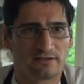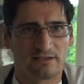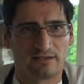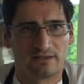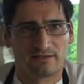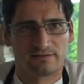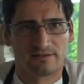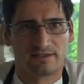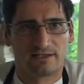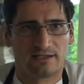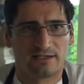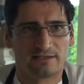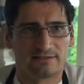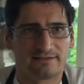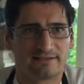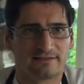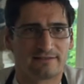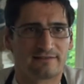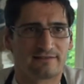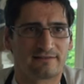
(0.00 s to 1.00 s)
Er, er hat
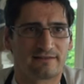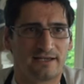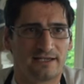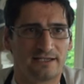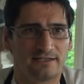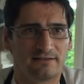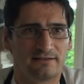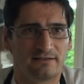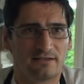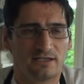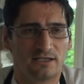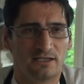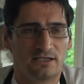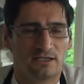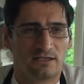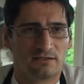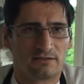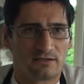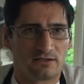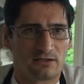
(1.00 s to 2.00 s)
jetzt Zeit,
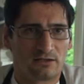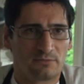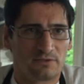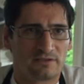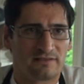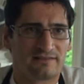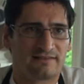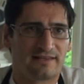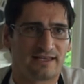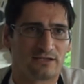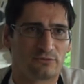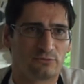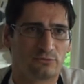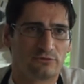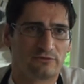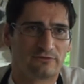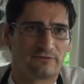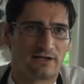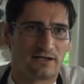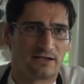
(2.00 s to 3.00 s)
den kann man sehr
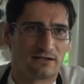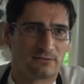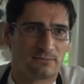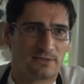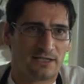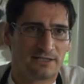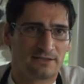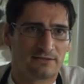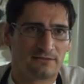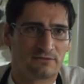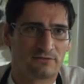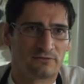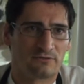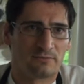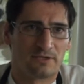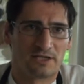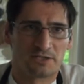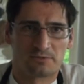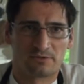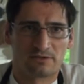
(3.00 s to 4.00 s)
gut verarbeiten,
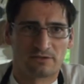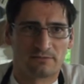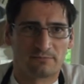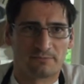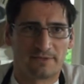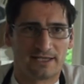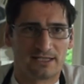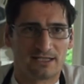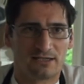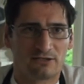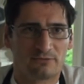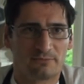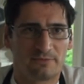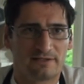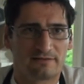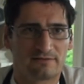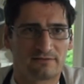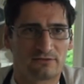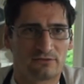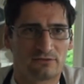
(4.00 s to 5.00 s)
zum Beispiel in einem
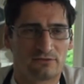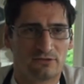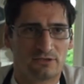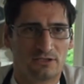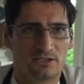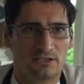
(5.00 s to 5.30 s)
Bärlauchpesto.